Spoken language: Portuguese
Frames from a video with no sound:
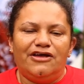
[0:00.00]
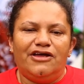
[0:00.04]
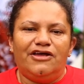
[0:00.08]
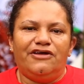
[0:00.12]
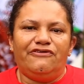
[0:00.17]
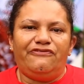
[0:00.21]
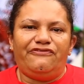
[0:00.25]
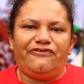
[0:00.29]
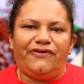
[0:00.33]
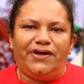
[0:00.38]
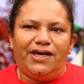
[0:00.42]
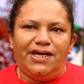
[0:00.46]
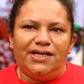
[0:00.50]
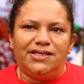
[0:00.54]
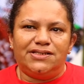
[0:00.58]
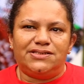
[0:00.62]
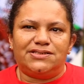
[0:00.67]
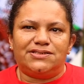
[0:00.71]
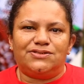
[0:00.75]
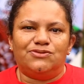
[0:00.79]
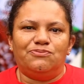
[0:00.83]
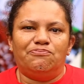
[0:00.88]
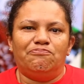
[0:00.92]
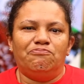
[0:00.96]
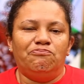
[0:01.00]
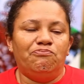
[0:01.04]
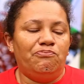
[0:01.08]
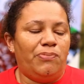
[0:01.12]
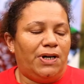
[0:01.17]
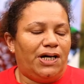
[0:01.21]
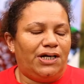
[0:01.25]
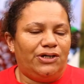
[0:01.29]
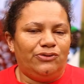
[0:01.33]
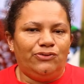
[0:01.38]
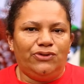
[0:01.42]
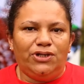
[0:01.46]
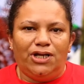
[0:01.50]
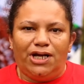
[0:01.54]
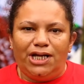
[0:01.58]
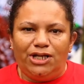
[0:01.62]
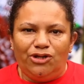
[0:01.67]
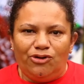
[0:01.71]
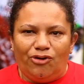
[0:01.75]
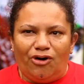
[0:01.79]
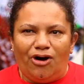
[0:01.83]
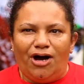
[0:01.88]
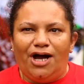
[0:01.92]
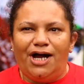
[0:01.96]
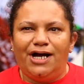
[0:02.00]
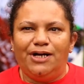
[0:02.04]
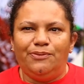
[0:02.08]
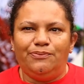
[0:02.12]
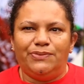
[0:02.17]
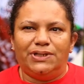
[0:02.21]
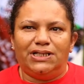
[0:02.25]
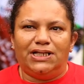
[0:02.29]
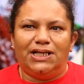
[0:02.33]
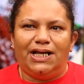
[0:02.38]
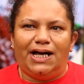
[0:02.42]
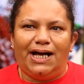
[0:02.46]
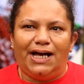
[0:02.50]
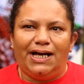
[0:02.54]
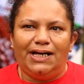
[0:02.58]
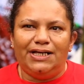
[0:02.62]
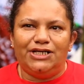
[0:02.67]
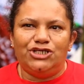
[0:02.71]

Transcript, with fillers: e fez um barulho enorme lá